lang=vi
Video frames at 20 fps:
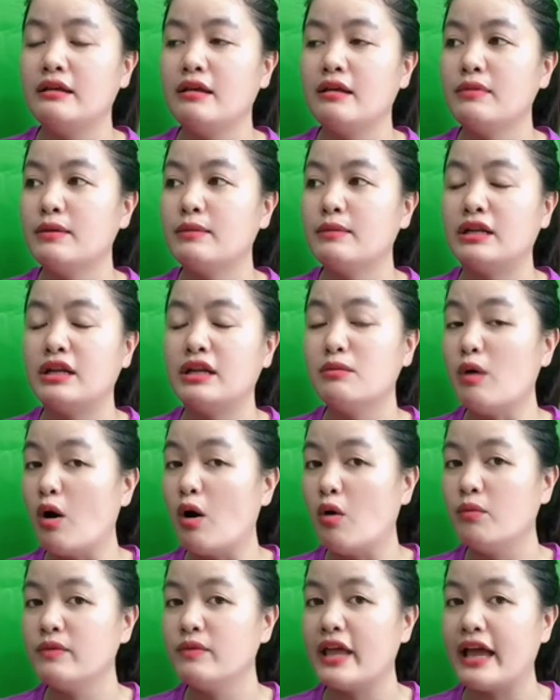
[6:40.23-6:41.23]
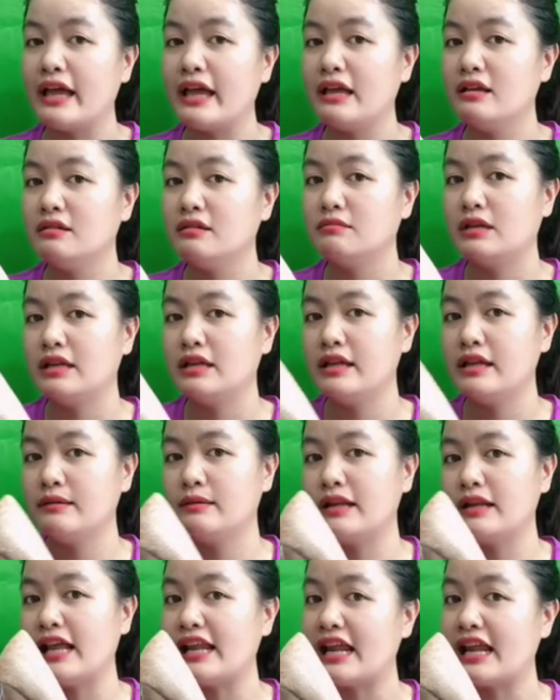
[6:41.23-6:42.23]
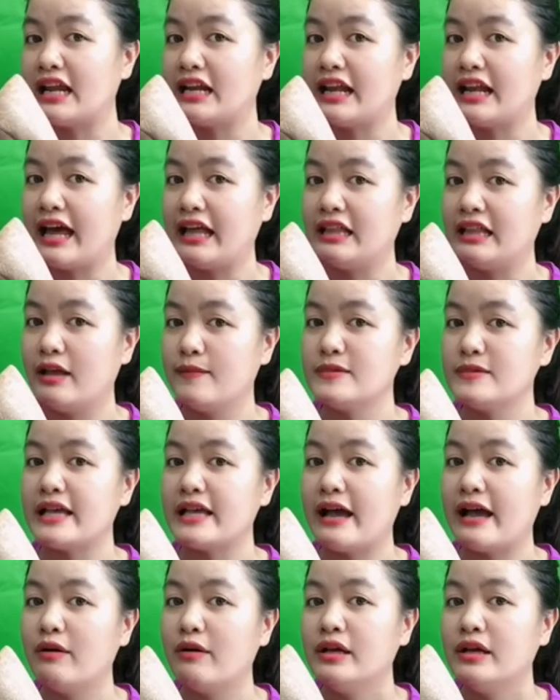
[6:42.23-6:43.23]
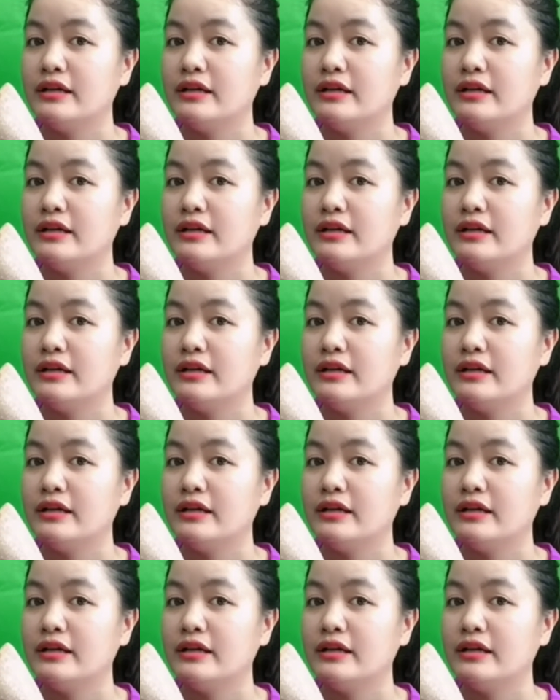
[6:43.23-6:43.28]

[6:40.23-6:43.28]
giống như mình đi bộ cũng vậy mình đi là là là là thì không sao